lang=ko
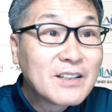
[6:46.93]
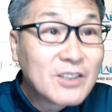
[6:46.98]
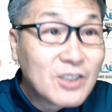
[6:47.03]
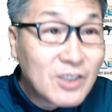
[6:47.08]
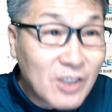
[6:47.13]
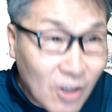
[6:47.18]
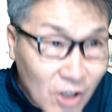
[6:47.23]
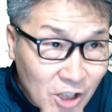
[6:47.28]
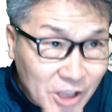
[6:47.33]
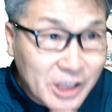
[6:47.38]

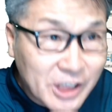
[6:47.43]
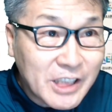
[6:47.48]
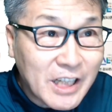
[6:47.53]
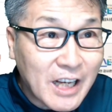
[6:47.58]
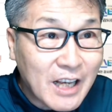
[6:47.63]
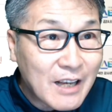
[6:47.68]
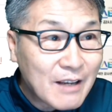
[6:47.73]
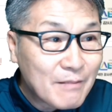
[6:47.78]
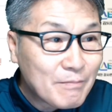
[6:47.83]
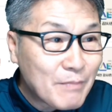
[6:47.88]

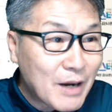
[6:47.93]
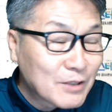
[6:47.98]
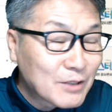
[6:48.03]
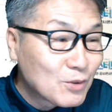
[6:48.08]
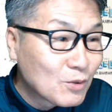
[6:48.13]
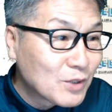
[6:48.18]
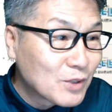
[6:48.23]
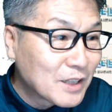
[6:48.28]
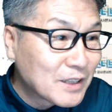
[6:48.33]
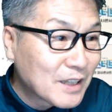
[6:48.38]
10시에
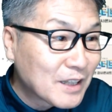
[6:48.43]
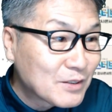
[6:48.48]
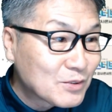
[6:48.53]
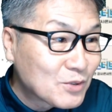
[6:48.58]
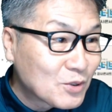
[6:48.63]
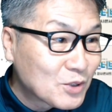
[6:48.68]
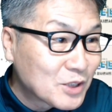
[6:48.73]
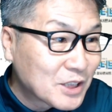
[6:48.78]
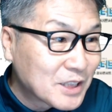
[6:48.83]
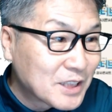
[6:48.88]
방송된다는
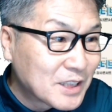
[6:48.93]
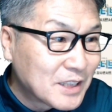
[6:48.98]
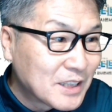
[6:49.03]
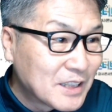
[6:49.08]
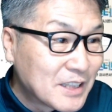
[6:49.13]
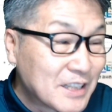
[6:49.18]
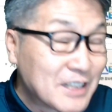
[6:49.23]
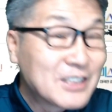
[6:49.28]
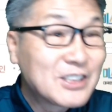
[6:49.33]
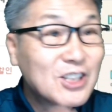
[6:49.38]
소식을
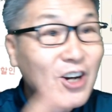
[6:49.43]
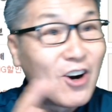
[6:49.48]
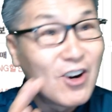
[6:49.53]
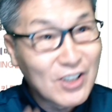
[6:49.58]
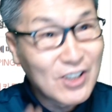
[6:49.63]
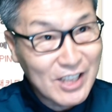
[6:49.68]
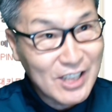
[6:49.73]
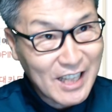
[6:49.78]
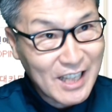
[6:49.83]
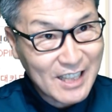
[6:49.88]

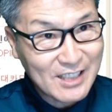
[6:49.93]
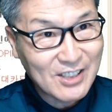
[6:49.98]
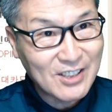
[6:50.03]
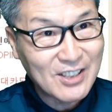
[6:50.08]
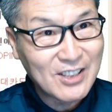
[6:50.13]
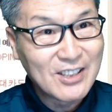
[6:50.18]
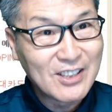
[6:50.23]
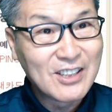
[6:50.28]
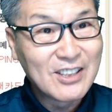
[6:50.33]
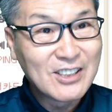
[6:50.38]
정리해서
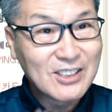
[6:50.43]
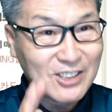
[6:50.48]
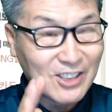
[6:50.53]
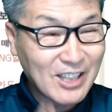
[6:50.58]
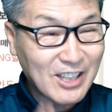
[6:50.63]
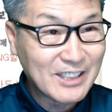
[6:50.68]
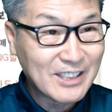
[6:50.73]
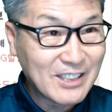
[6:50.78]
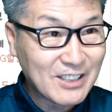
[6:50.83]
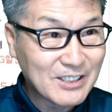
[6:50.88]

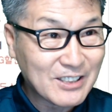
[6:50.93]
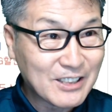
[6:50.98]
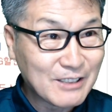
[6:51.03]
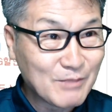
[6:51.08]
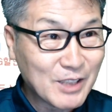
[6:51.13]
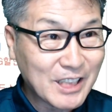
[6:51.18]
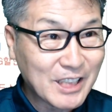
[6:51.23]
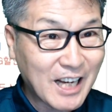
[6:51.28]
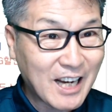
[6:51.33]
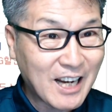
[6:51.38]

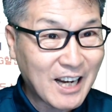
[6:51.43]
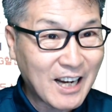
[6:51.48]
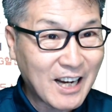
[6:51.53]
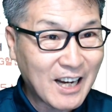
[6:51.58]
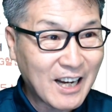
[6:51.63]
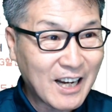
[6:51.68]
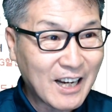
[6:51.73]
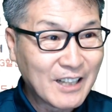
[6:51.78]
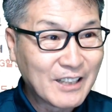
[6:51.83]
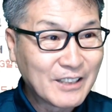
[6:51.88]
전해드렸습니다.
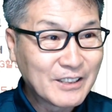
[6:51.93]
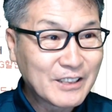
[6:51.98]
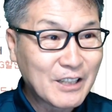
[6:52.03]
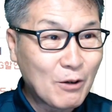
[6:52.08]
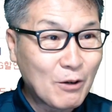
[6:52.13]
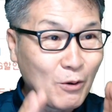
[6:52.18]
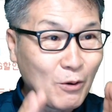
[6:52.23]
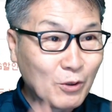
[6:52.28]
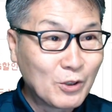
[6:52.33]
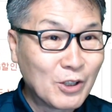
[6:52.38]
자,
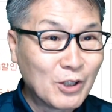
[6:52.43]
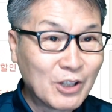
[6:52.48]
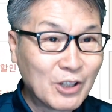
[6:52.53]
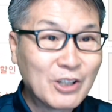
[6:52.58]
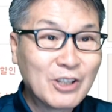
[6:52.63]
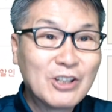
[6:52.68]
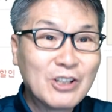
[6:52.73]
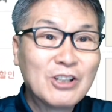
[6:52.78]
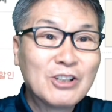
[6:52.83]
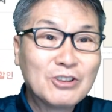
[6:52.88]
오늘
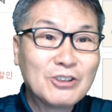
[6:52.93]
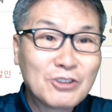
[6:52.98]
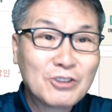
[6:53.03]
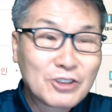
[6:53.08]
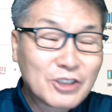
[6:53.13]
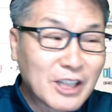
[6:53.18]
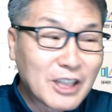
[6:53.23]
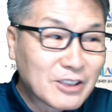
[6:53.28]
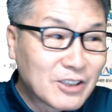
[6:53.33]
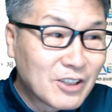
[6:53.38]

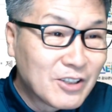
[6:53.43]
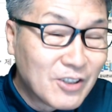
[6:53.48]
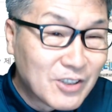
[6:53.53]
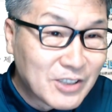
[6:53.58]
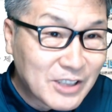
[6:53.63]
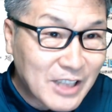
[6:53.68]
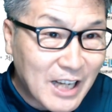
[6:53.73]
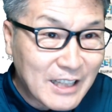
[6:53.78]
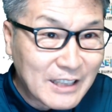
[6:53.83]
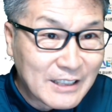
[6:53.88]
뉴스장터
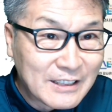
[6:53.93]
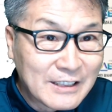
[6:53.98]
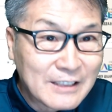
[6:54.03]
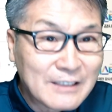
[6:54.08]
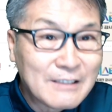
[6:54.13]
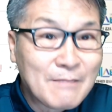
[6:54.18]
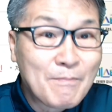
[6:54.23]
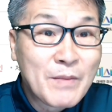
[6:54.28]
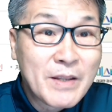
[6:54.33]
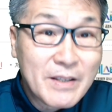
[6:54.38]

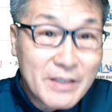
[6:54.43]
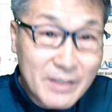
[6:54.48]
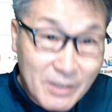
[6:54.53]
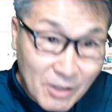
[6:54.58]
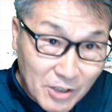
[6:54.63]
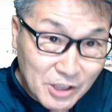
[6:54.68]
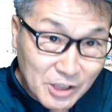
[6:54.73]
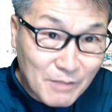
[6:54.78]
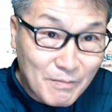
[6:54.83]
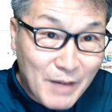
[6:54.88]
영상은
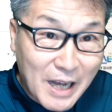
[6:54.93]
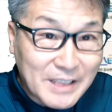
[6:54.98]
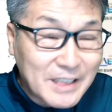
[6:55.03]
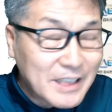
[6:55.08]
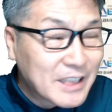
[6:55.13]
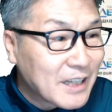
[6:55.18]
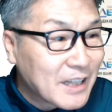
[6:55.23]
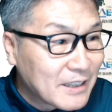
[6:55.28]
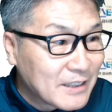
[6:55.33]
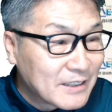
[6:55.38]
여기서
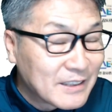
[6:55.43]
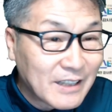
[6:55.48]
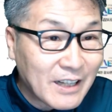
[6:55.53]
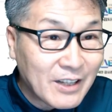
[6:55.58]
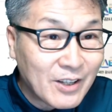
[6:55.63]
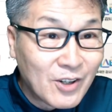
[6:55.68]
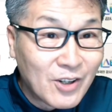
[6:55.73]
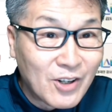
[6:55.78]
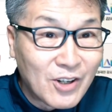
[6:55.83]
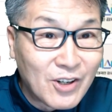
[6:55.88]

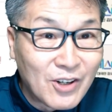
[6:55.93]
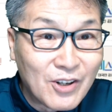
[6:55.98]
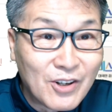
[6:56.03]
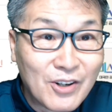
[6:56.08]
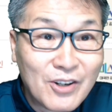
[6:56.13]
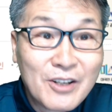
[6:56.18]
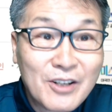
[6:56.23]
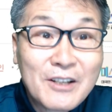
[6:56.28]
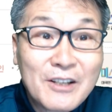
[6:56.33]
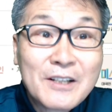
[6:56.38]
마치겠는데요.
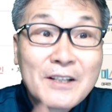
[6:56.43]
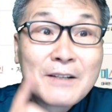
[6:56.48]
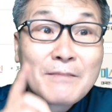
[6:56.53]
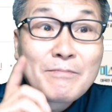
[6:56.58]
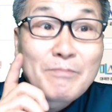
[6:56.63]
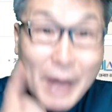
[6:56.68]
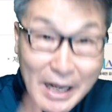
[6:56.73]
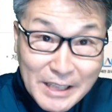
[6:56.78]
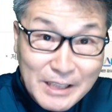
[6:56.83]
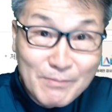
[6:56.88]

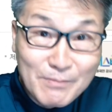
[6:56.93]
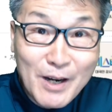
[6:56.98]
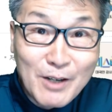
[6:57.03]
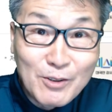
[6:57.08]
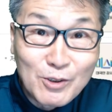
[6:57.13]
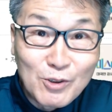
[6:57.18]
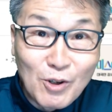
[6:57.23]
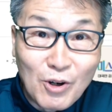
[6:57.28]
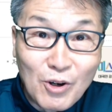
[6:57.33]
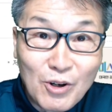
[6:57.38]

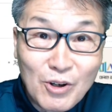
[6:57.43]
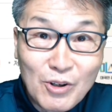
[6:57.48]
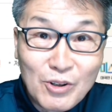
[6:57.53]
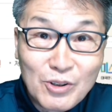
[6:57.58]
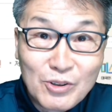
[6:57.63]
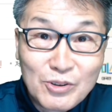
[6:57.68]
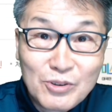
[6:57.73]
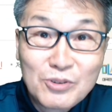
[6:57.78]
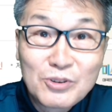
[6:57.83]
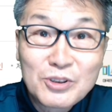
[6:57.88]
마지막으로
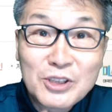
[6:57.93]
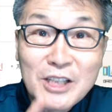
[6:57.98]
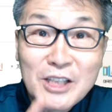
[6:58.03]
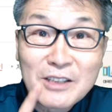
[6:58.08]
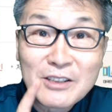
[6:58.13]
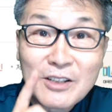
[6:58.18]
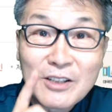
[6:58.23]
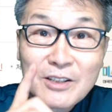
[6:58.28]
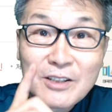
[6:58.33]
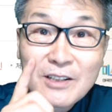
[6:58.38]
뉴스
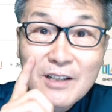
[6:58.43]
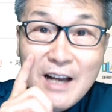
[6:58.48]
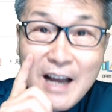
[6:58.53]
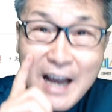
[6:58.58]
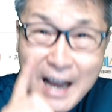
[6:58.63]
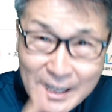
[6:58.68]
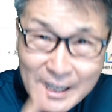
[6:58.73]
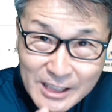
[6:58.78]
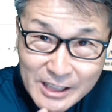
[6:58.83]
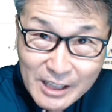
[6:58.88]
장터를
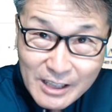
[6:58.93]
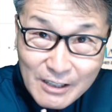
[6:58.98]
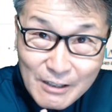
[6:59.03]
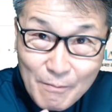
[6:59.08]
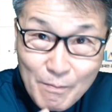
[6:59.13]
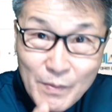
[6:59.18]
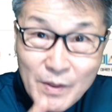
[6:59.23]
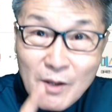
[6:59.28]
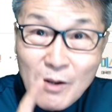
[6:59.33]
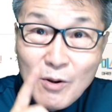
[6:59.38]
아직
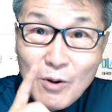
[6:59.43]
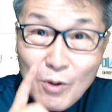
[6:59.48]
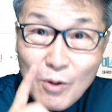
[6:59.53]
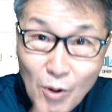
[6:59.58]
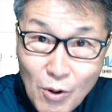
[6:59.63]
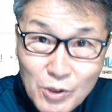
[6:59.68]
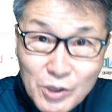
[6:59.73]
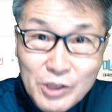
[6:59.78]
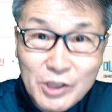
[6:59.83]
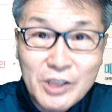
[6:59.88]

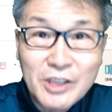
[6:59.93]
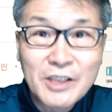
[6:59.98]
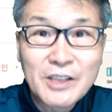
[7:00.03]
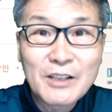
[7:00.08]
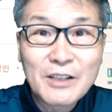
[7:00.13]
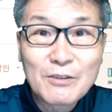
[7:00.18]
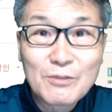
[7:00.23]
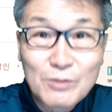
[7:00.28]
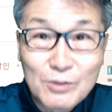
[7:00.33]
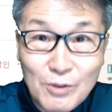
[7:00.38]
혹시
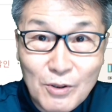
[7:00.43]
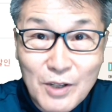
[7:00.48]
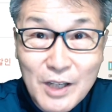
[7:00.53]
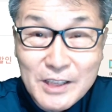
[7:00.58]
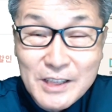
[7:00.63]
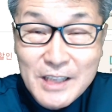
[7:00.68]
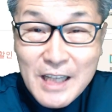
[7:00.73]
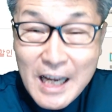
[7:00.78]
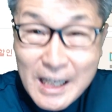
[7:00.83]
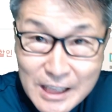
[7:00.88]

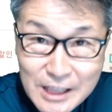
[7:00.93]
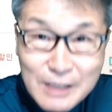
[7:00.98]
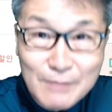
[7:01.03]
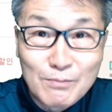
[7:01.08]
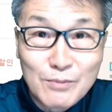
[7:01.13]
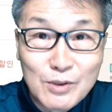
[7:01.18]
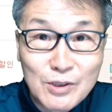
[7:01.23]
구독하지 않으신